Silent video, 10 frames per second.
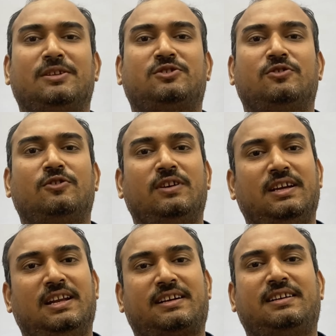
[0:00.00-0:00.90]
बच्चों
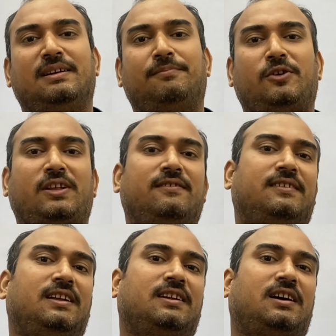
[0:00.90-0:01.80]
इलेक्ट्रिक
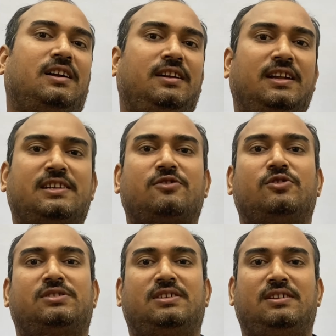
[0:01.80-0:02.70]
पोटेंशियल का नेक्स्ट
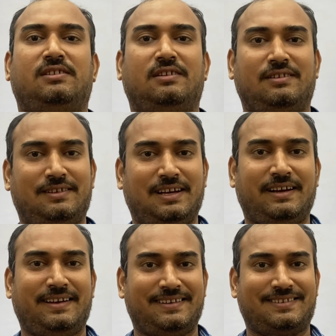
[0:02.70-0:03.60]
क्वेश्चन
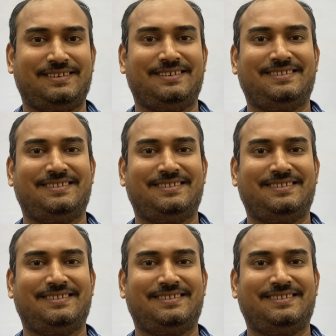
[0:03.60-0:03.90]
यह है कि